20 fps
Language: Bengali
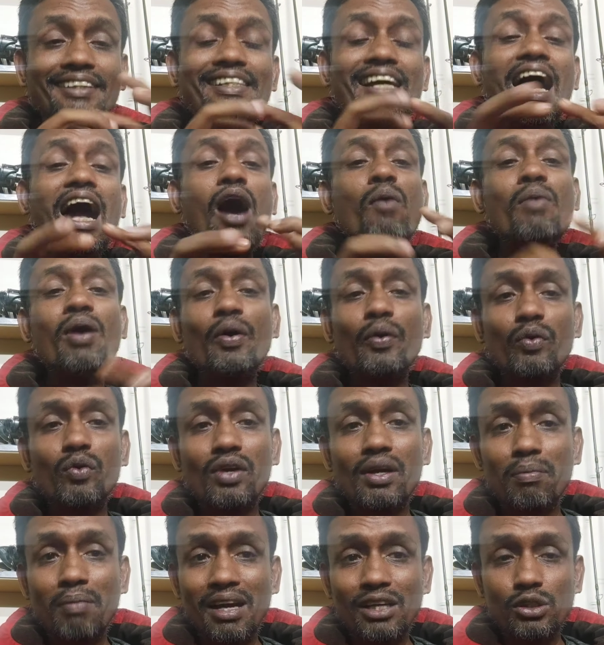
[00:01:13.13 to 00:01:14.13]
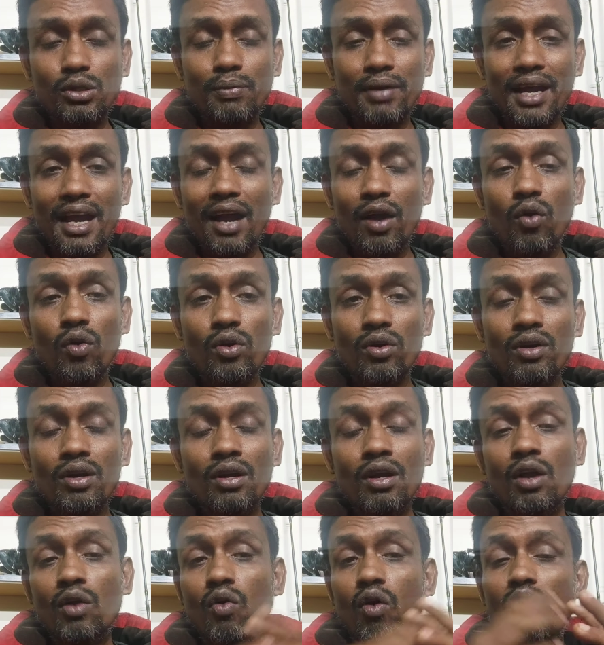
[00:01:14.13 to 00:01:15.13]
যে হাওমাউ করে মাছ হবে এখন
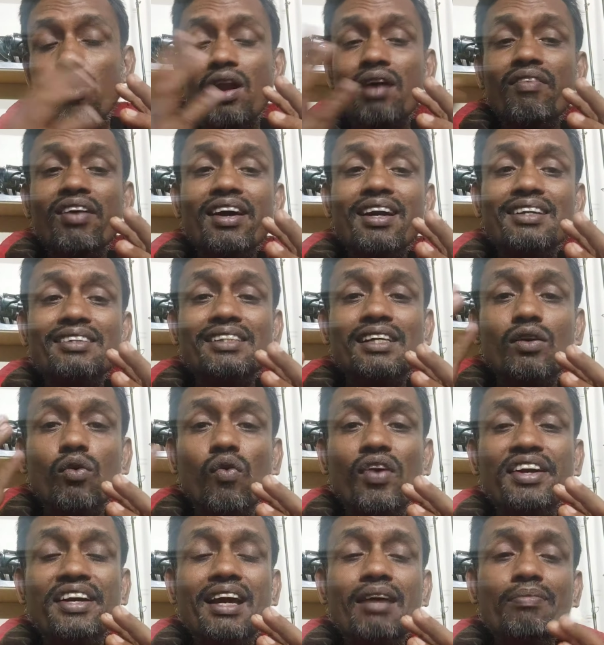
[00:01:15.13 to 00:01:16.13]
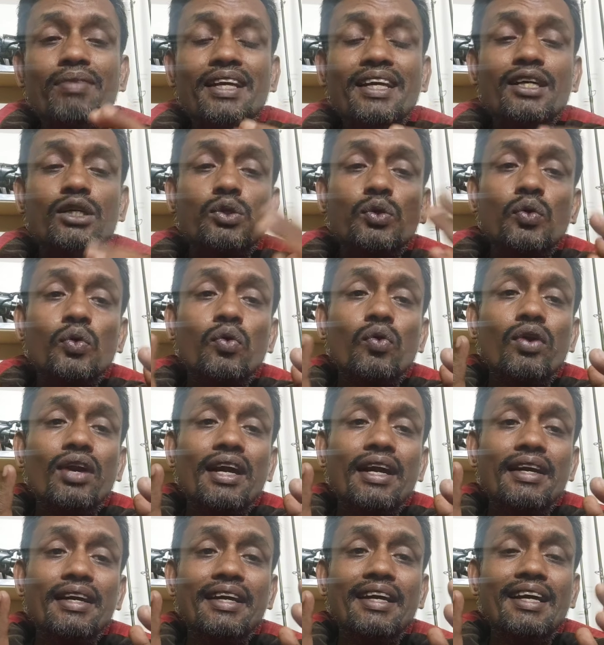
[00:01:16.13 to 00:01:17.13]
করোনা ভাইরাসের ওই টাইম থেকে শুরু করে
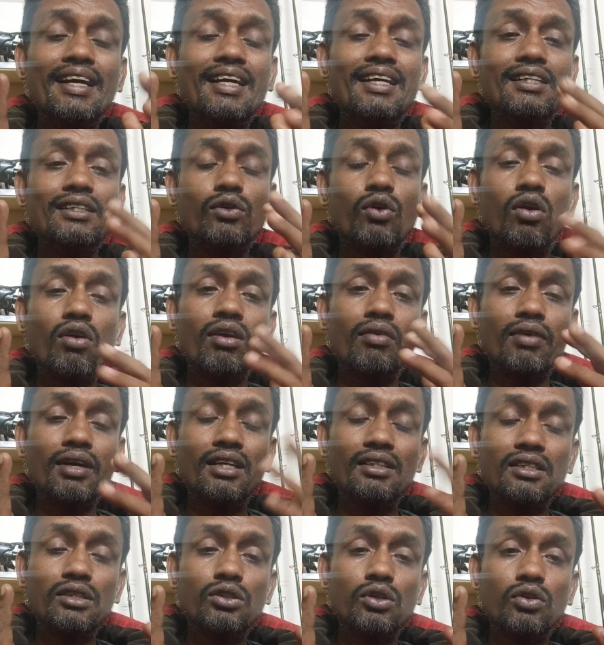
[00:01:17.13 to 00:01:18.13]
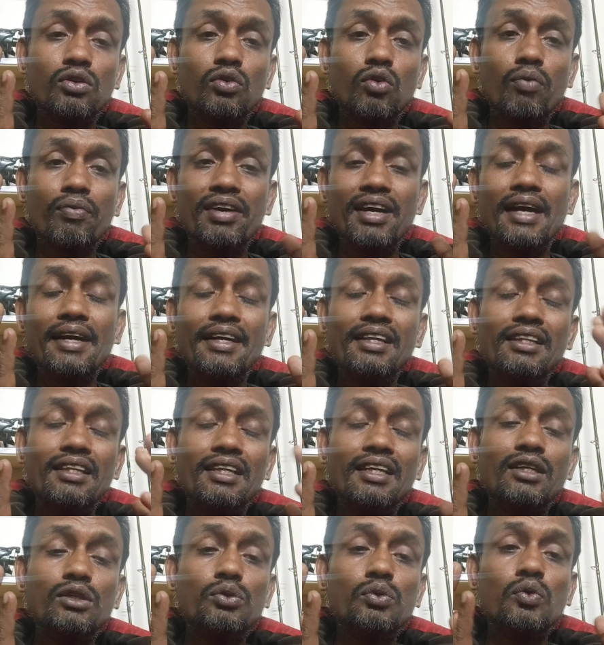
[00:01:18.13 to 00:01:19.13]
নিয়ে করোনা ভাইরাসের যখন কোভিড নাইন্টিন
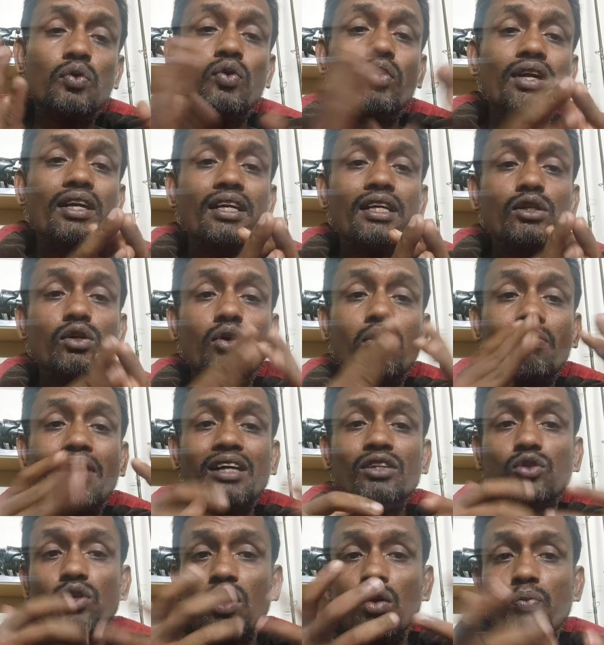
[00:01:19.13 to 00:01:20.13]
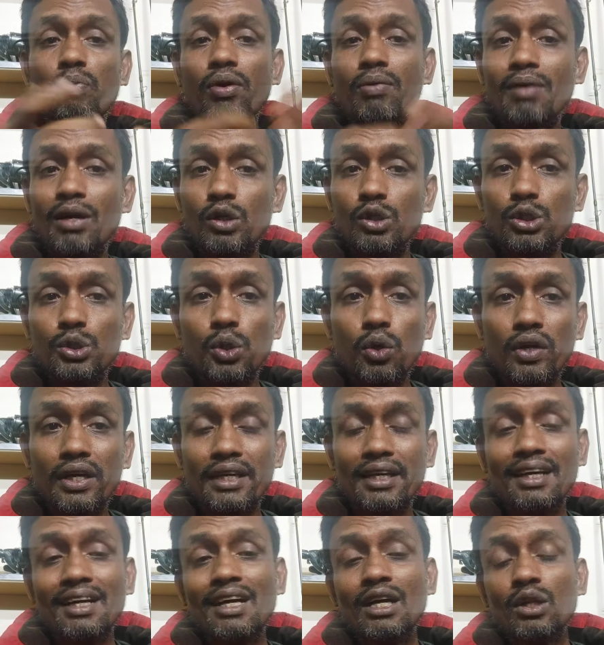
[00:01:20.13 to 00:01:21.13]
থেকে শুরু করে নিয়ে যখন মাছ ধরার উপরে মানুষ
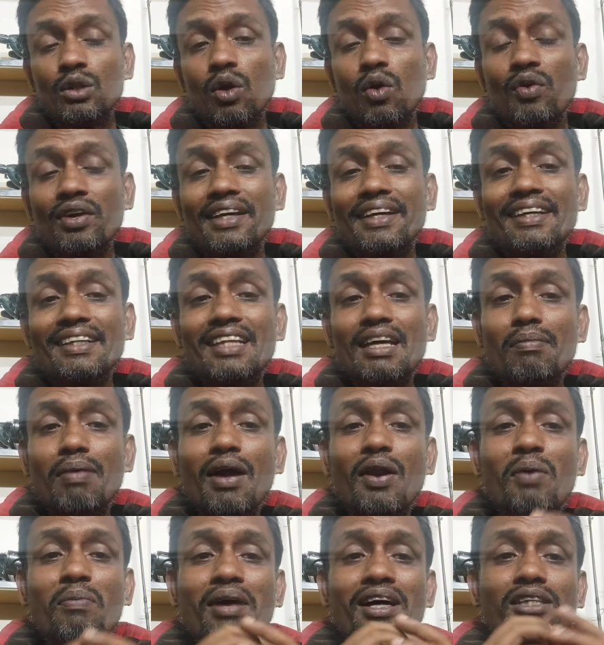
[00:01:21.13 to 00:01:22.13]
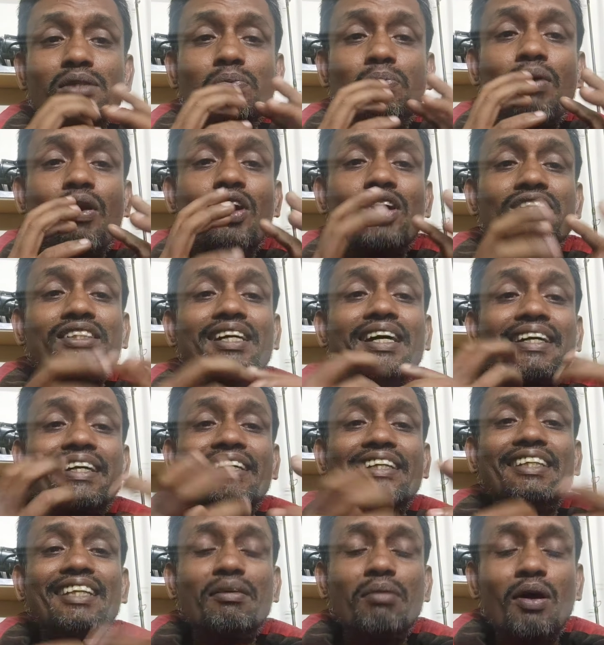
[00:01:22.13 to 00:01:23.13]
ঝোঁকে তখন কী দিয়ে ভালো মাছ পাওয়া যায়
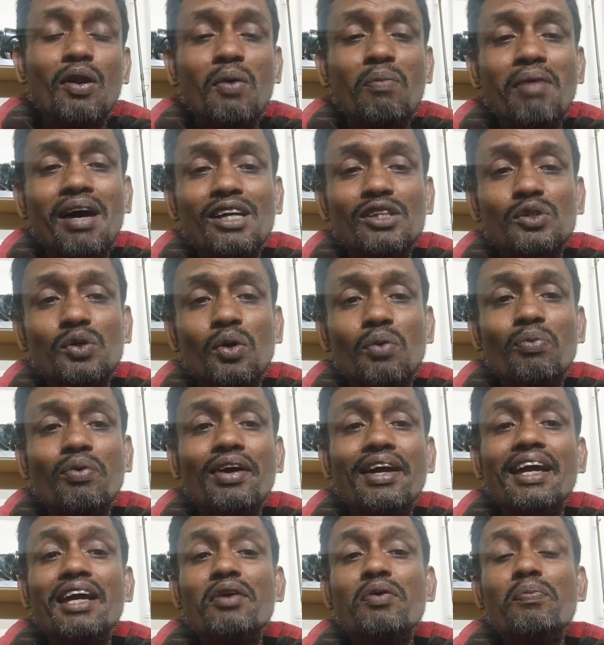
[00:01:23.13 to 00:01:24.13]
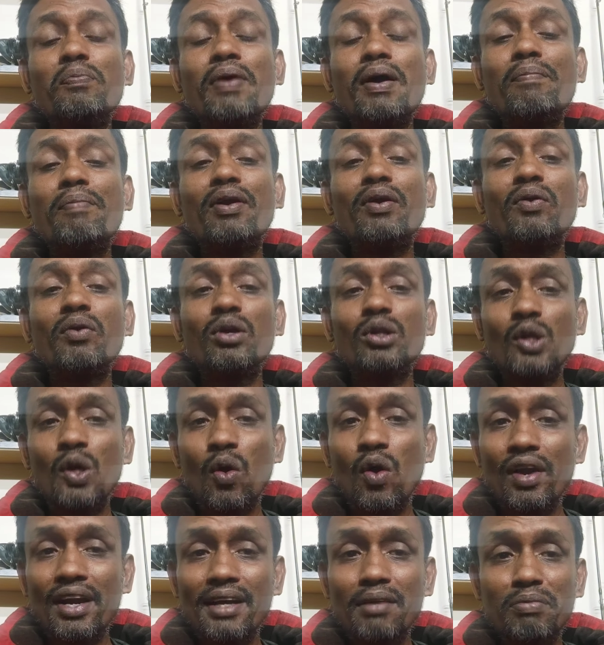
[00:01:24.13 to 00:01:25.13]
কী দিয়ে ভালো মাছ ধরবো এই ব্যাপারগুলোতে
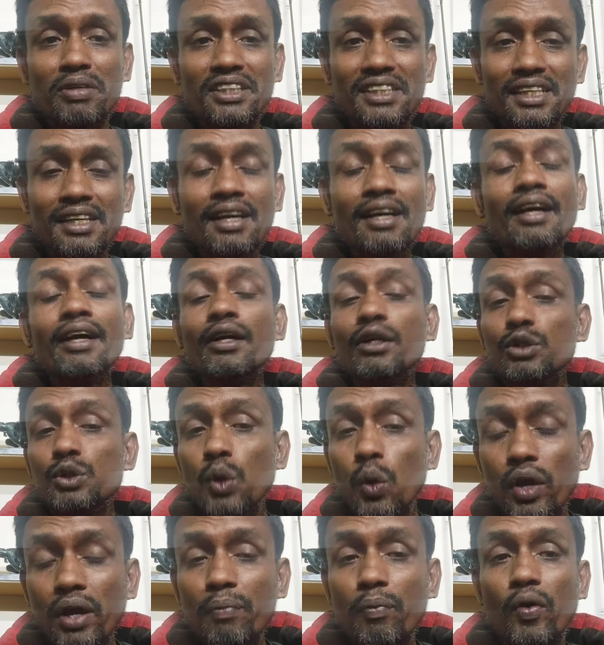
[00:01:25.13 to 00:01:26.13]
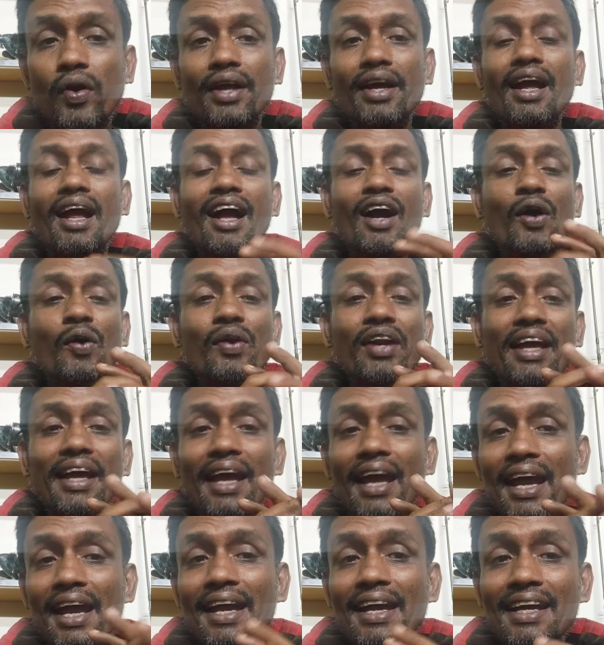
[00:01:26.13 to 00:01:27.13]
অনেক বেশি ঝুঁকে পড়ে এখন
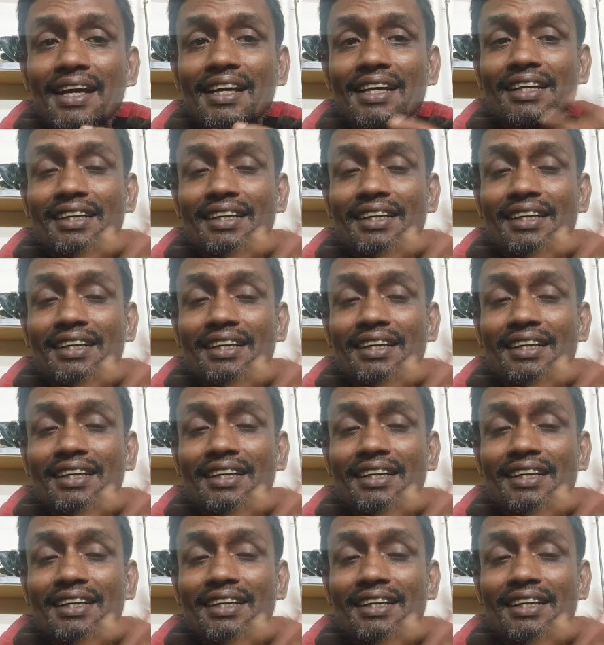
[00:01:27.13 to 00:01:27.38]
এই